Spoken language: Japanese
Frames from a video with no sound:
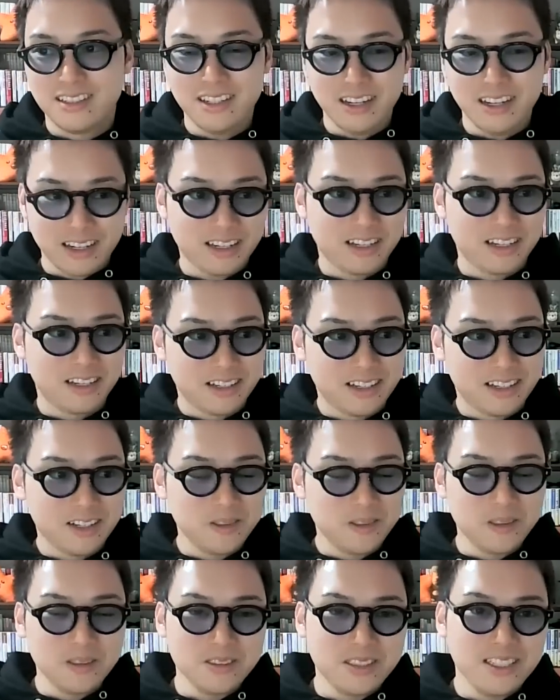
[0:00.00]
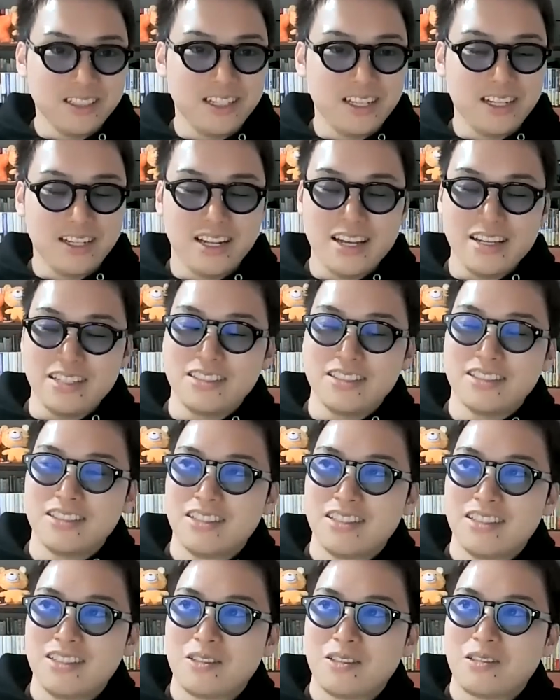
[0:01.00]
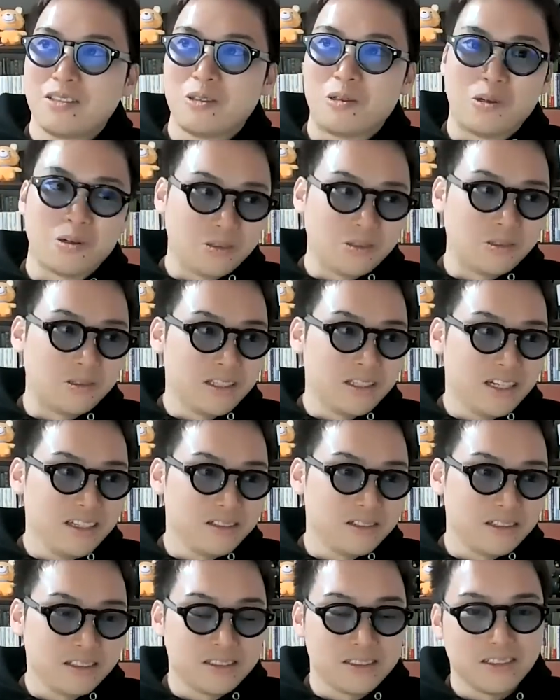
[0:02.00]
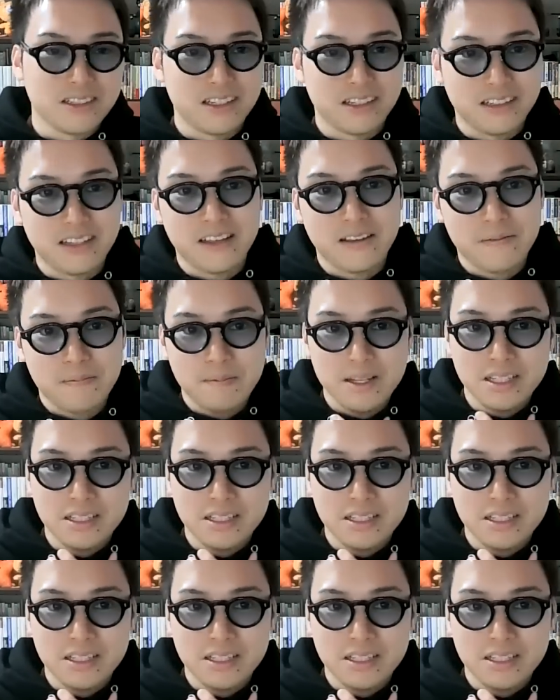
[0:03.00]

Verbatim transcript: だから、獲得全然ないところとやり取りするなんて